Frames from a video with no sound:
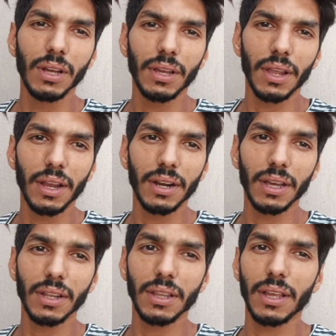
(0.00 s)
क्रिएट
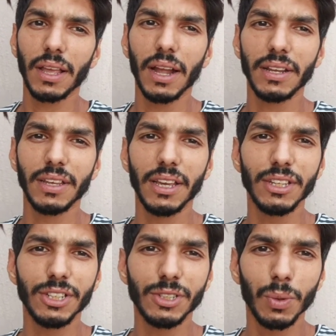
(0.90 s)
कर देगी एंड
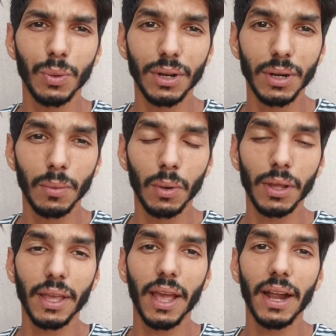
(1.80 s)
यही चीज़ होगी
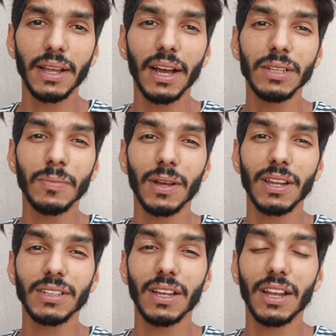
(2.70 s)
डब्ल्यू की एंड का
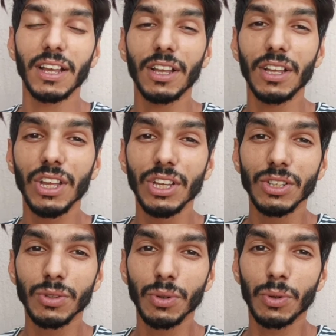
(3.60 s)
माना जा रहा है कि
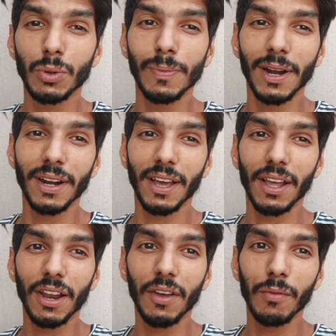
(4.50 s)
जो ड्रूम
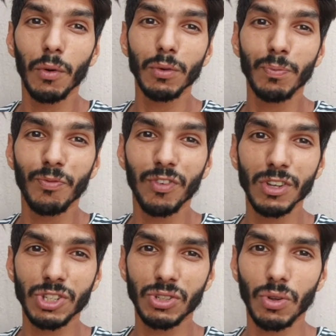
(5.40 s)
एटायर है वो
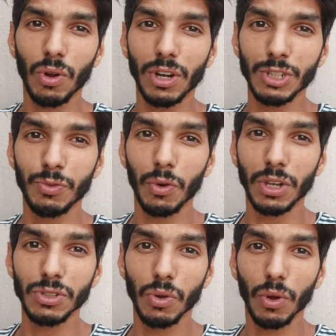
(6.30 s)
फर्स्ट स्कॉटिश
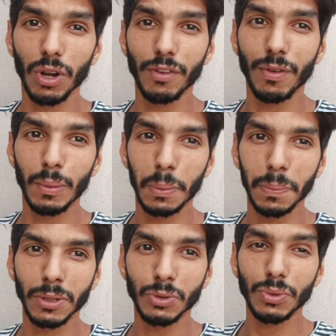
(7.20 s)
वॉरियर्स हॉलर फेवर
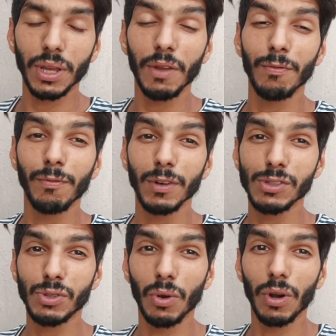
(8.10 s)
बन चुके हैं
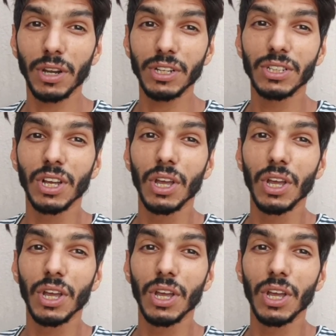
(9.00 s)
फर्स्ट स्कॉटिश